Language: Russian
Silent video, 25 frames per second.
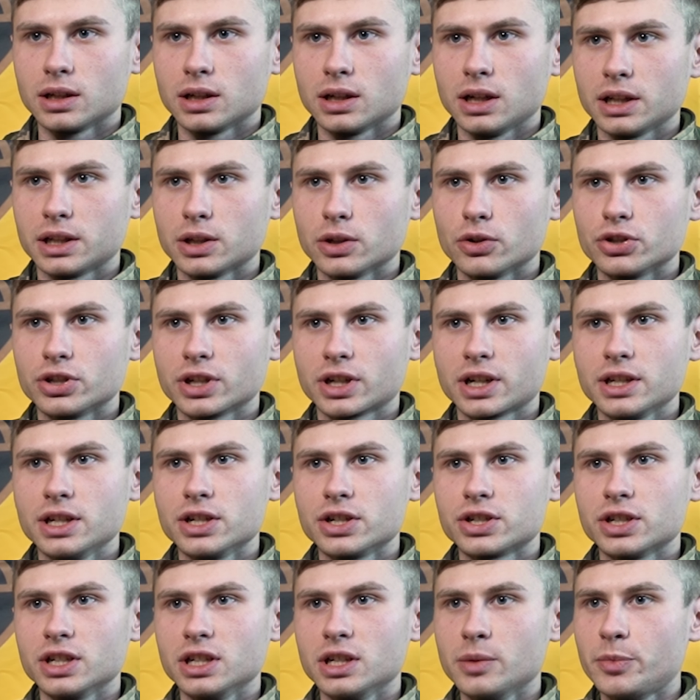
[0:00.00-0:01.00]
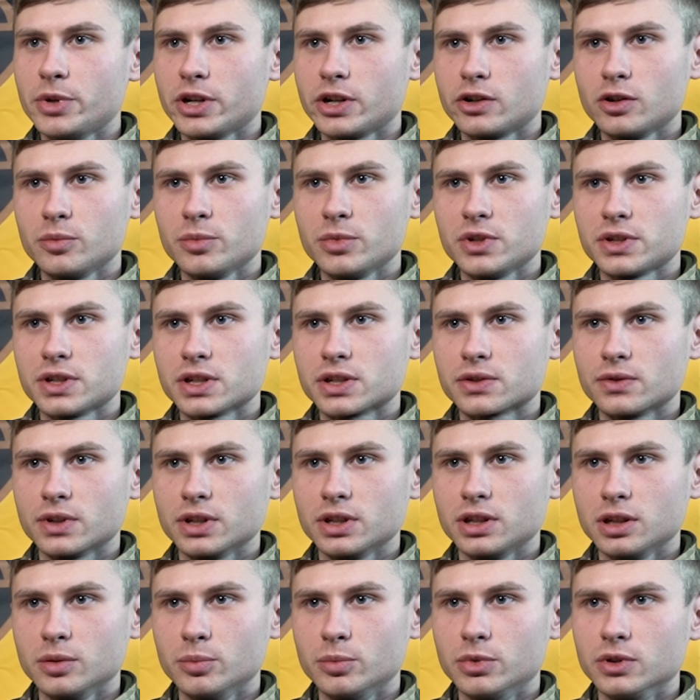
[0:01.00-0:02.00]
это уже, конечно, не первый месяц
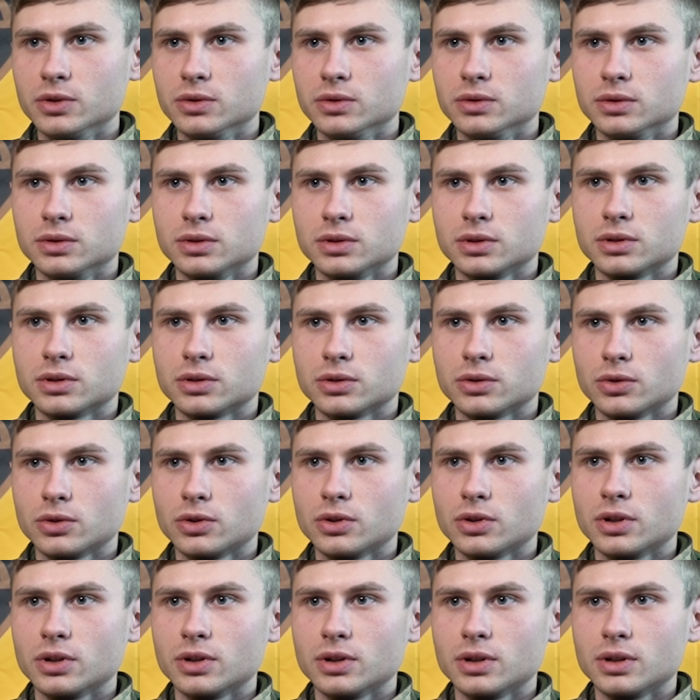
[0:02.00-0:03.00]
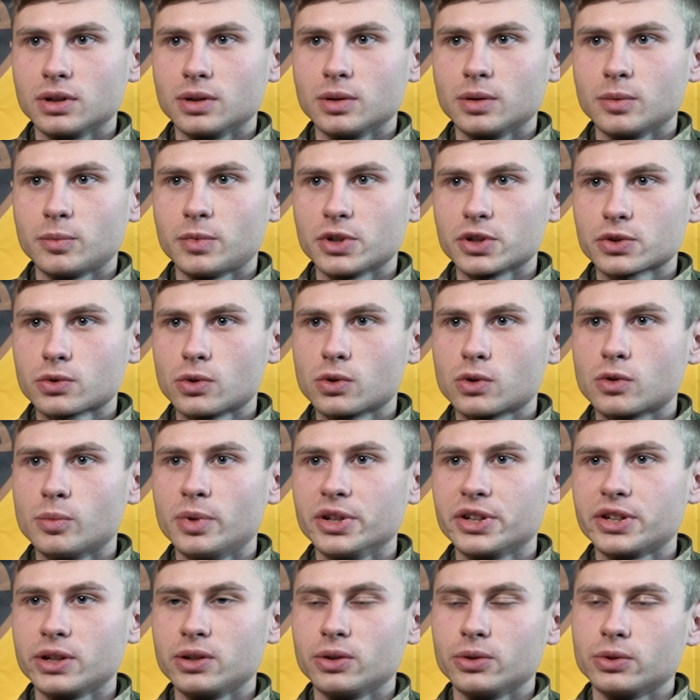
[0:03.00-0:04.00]
войны был, но поскольку
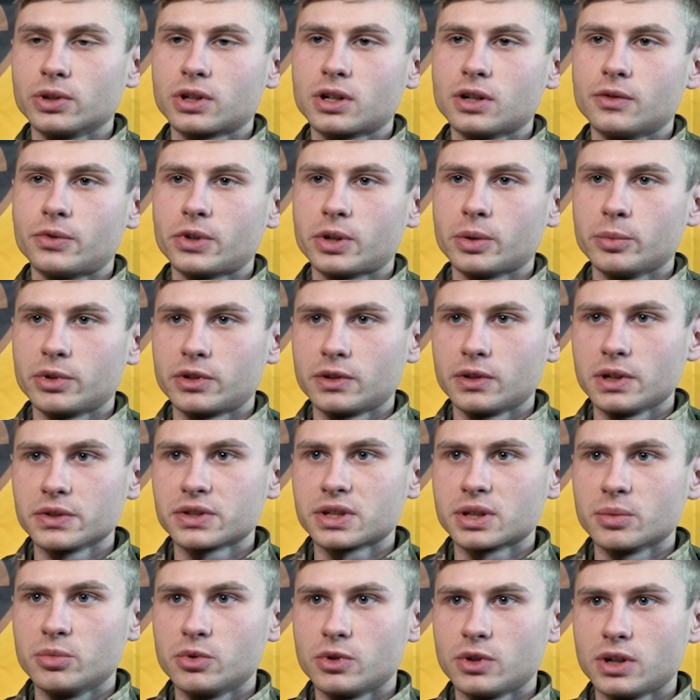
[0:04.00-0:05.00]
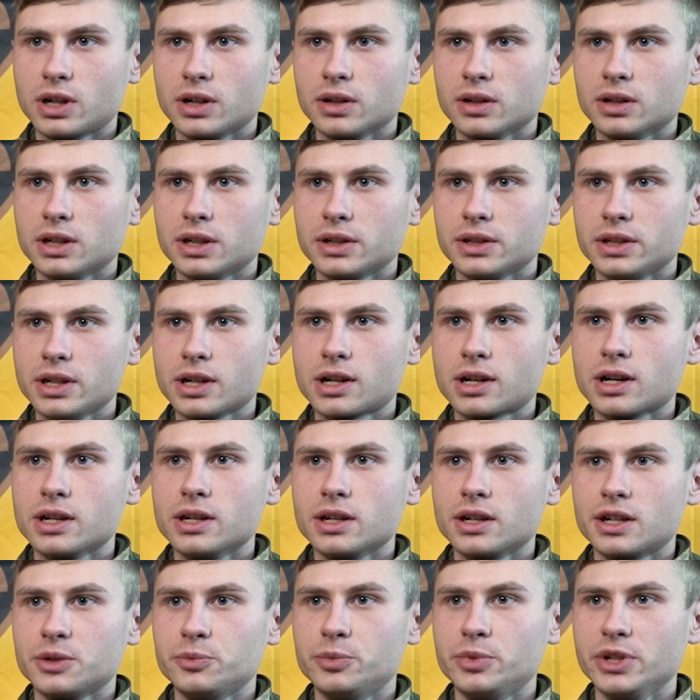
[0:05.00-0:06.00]
батальон только формировался, была некая
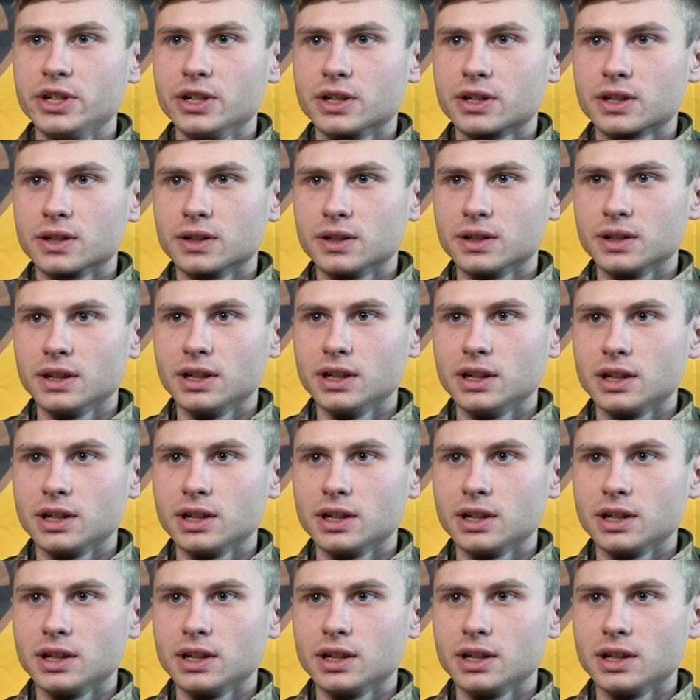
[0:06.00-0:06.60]
неразбериха.